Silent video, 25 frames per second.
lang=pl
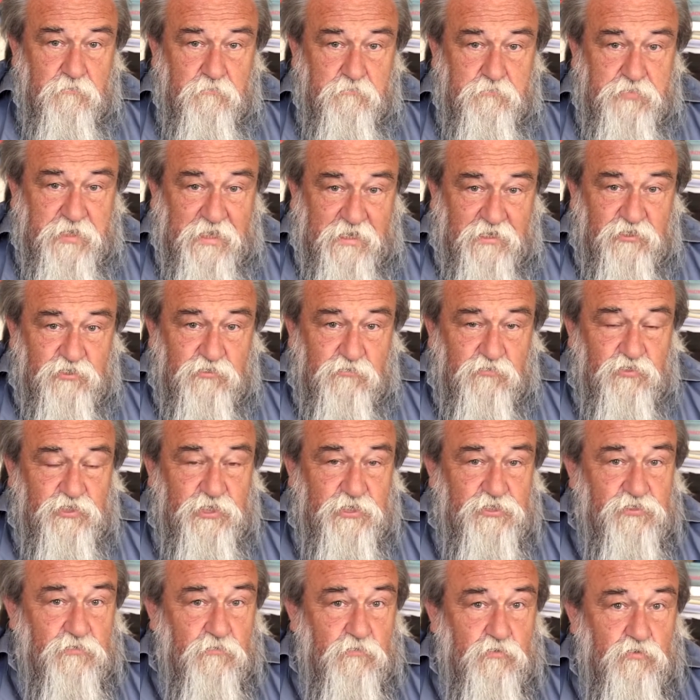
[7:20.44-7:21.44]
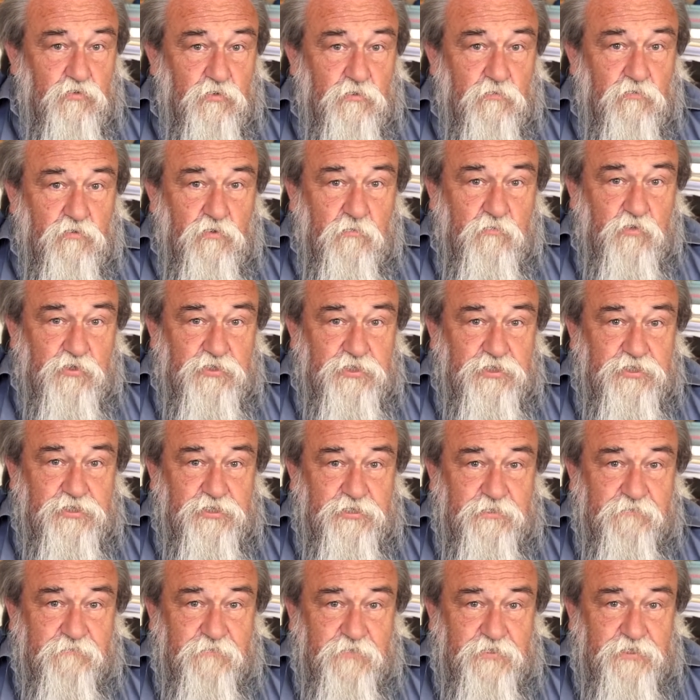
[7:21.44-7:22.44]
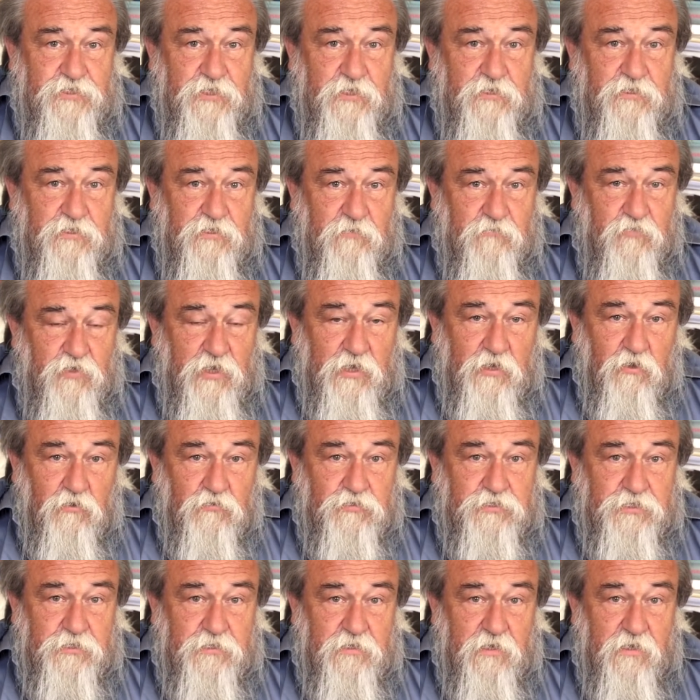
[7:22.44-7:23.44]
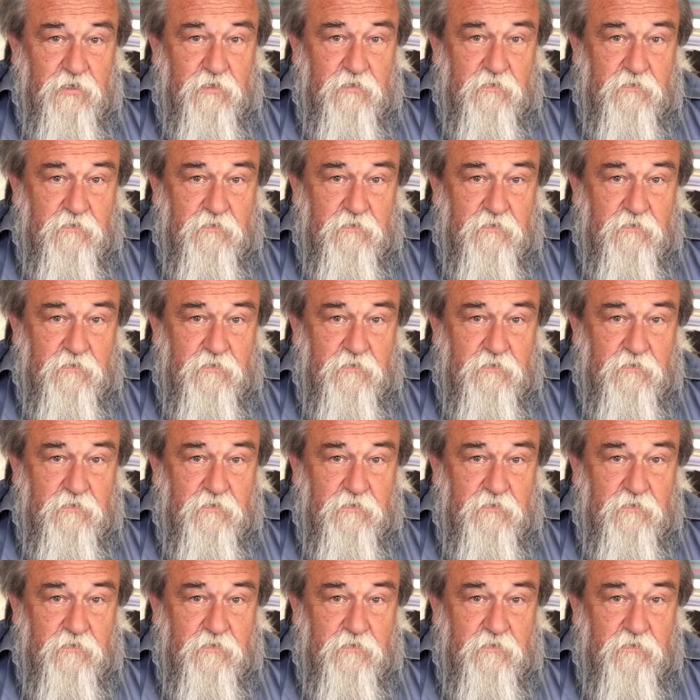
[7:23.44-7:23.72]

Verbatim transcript: Pierwszą rzeczą, którą komuniści wycięli, to była logika